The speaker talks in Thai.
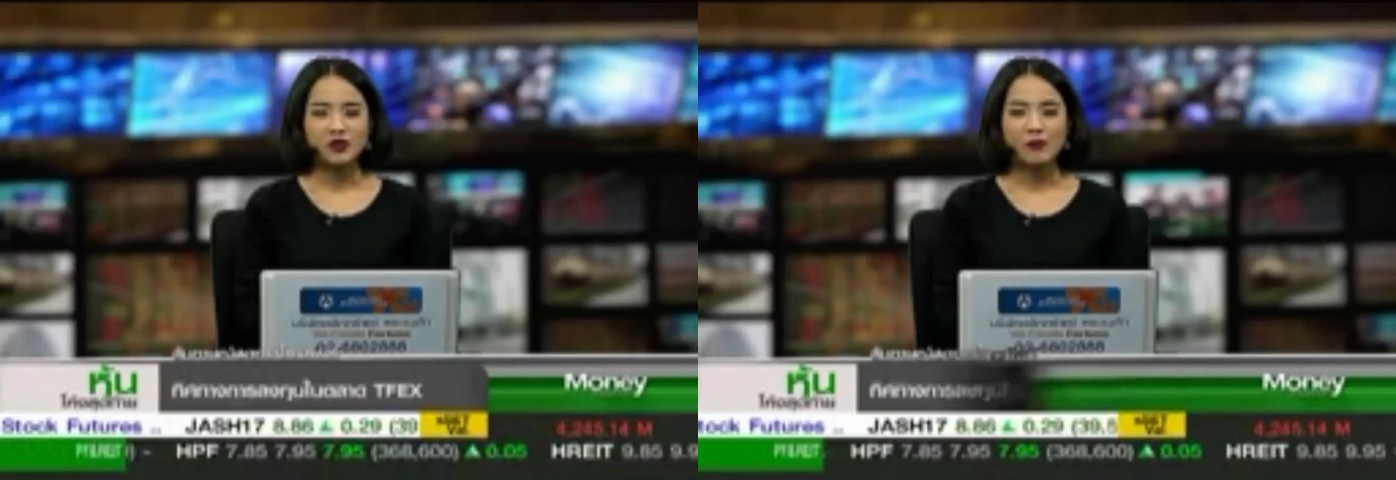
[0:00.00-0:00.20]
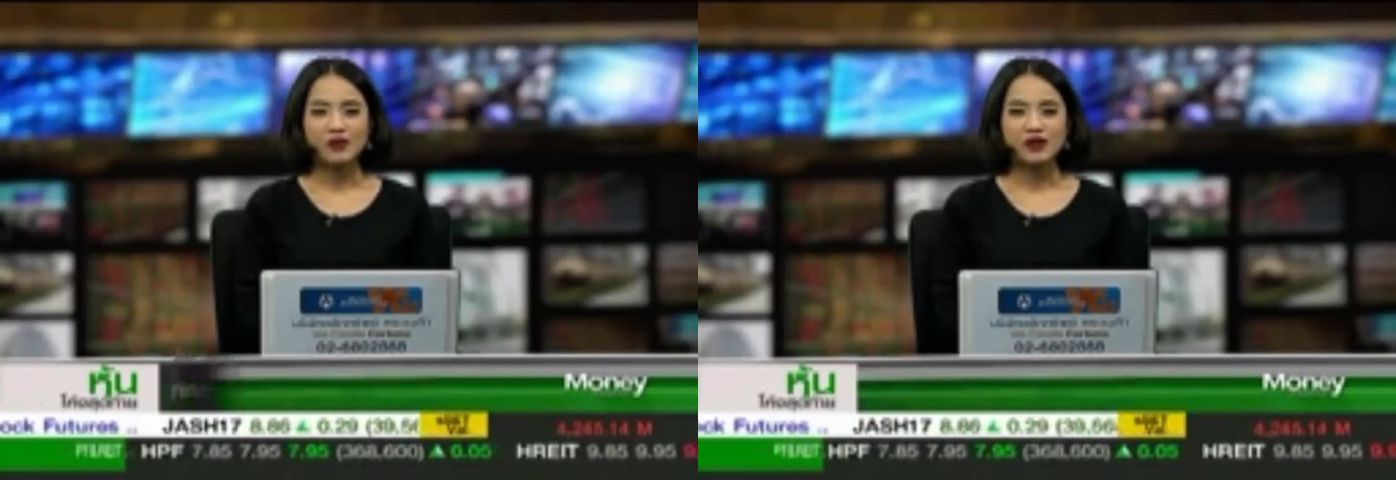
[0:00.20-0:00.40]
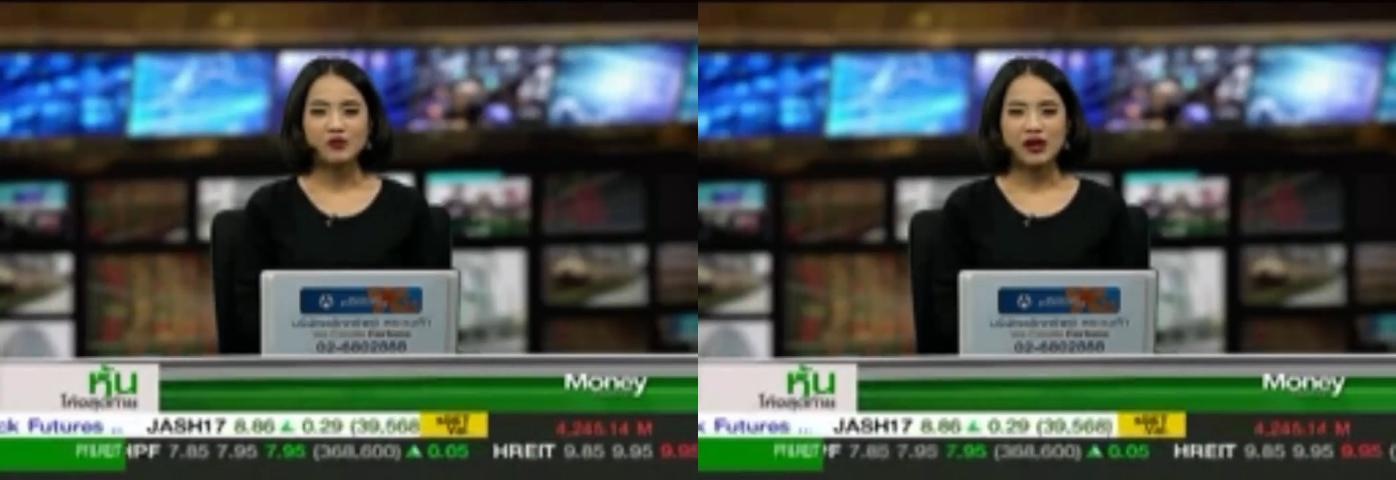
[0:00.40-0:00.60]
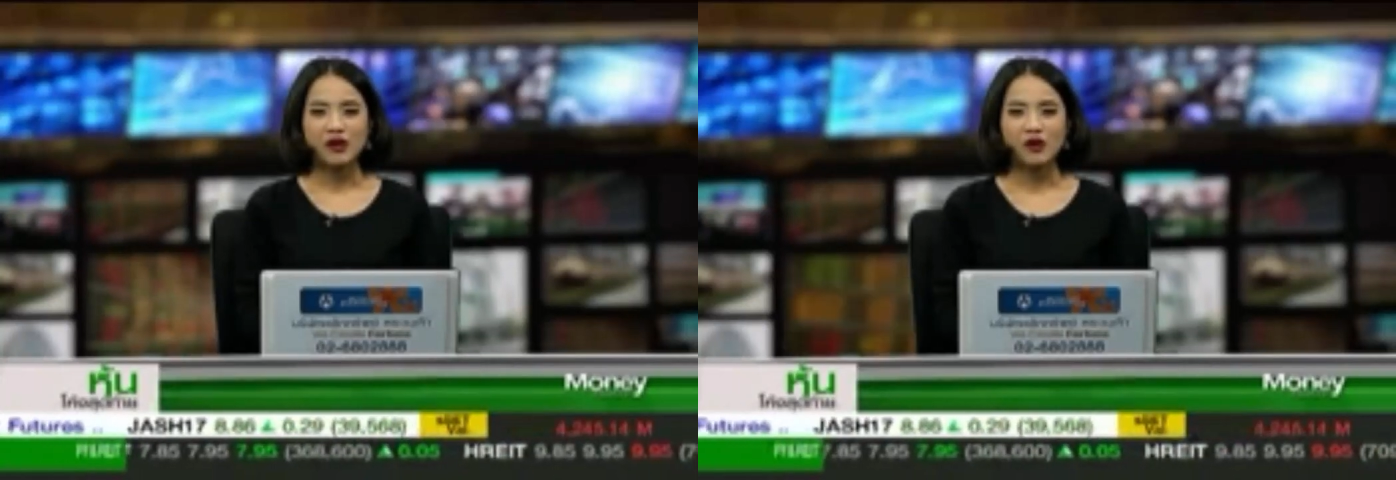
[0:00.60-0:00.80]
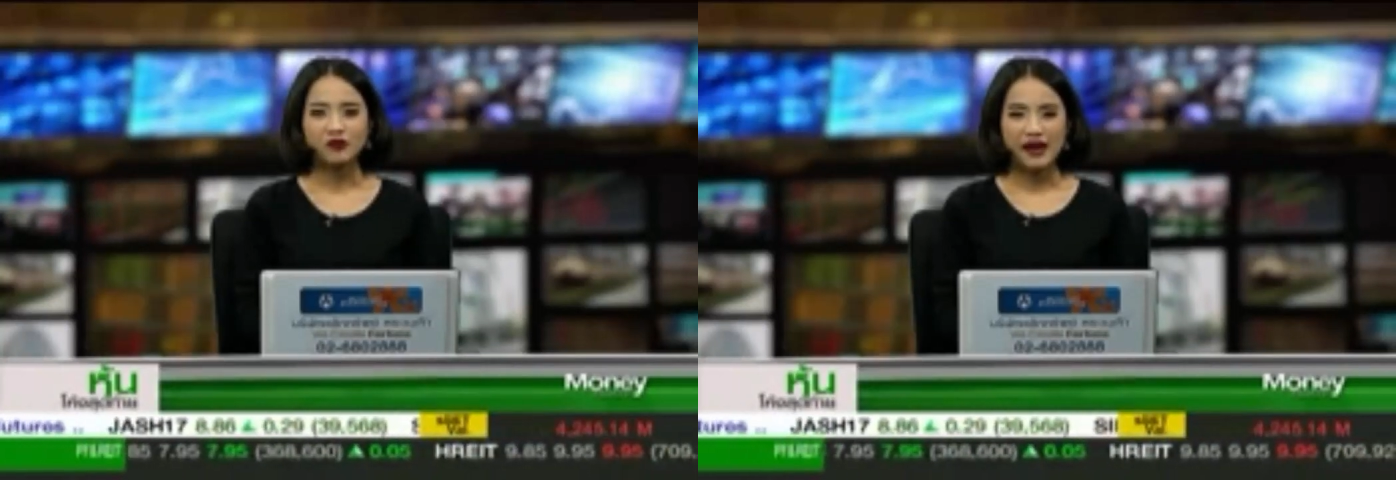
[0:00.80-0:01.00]
ความเคลื่อนไหว
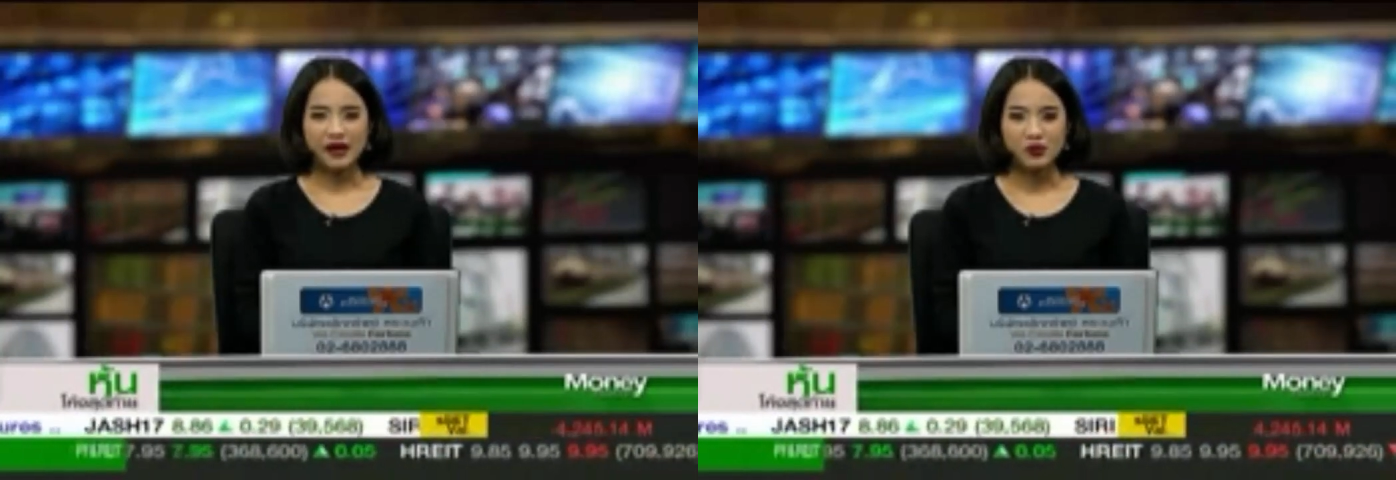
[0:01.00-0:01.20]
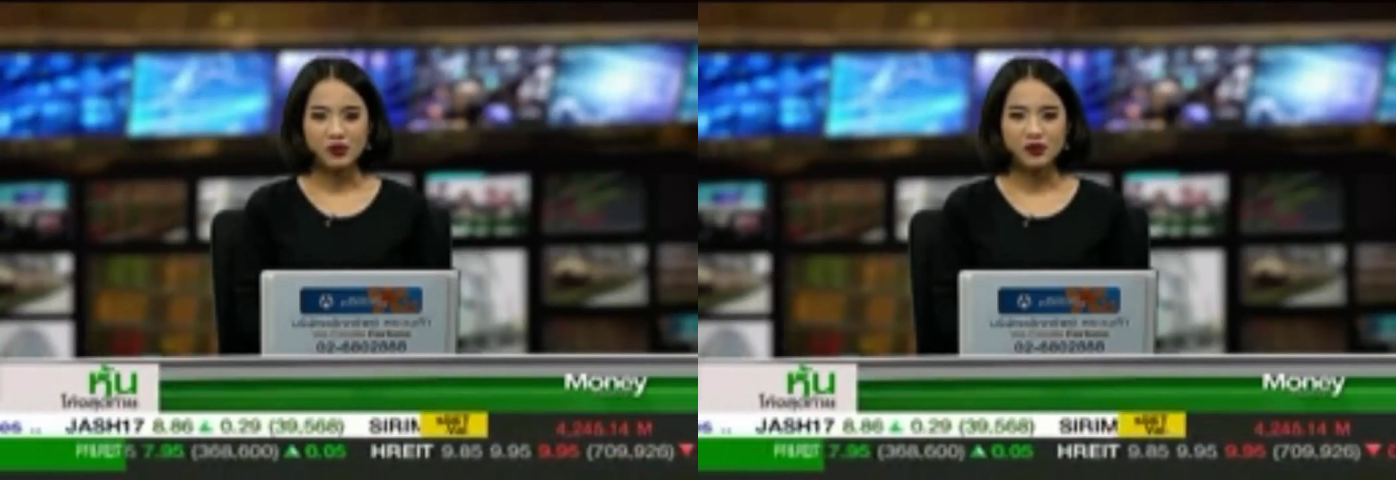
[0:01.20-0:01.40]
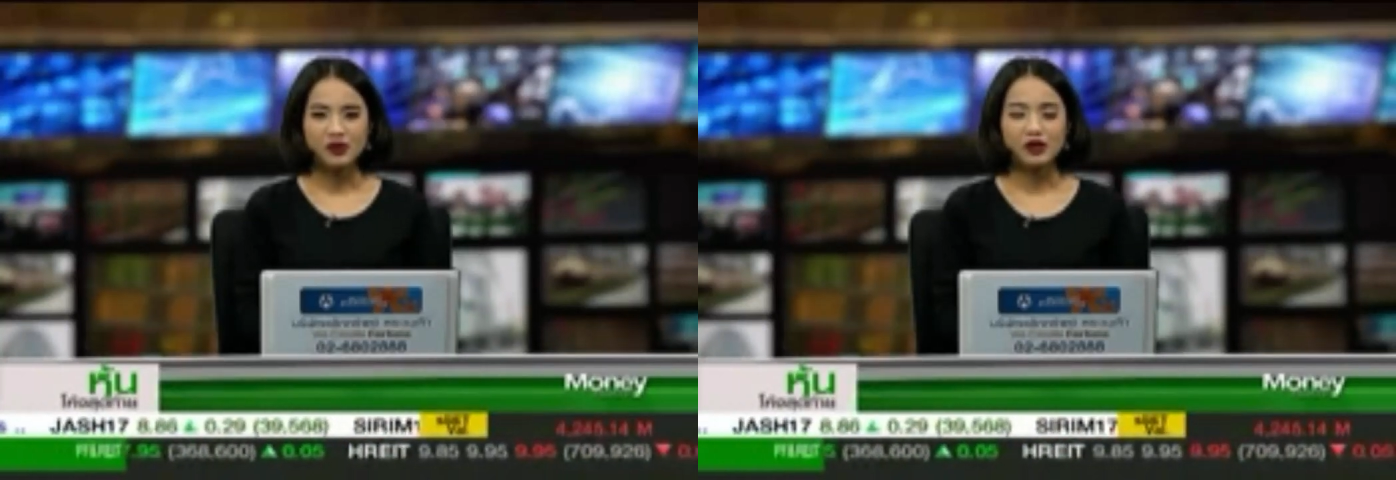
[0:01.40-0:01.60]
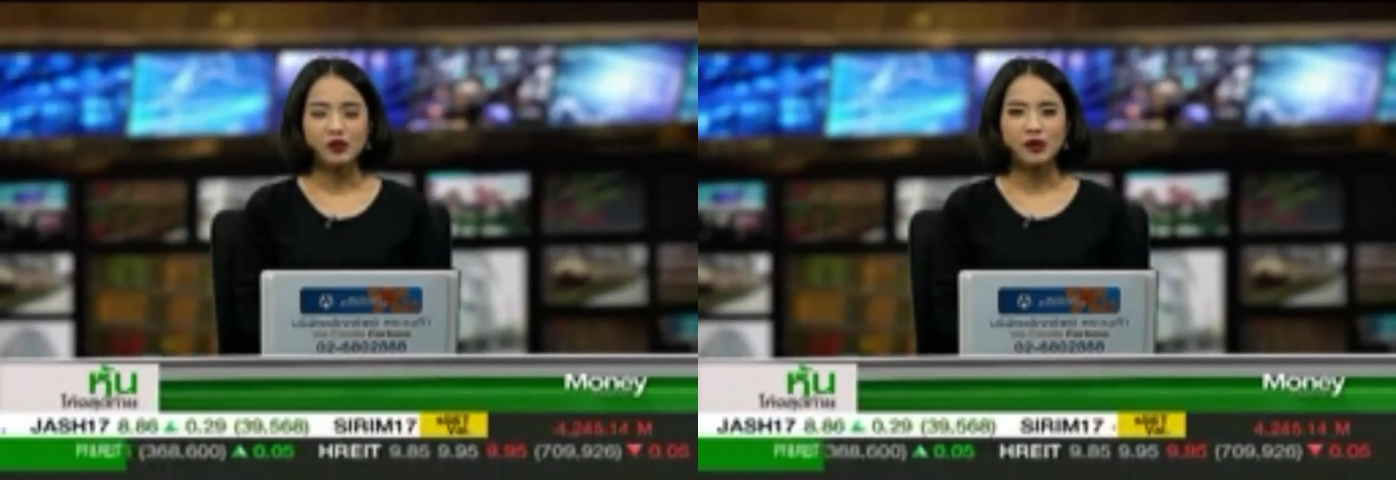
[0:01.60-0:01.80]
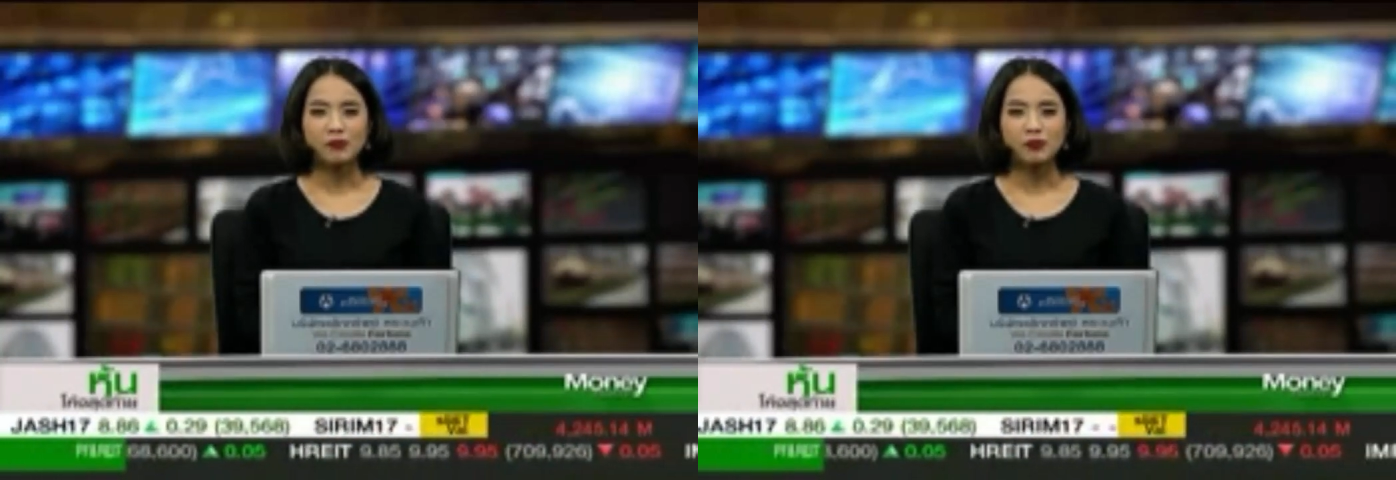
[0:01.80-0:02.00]
ของตลาดหุ้นในวัน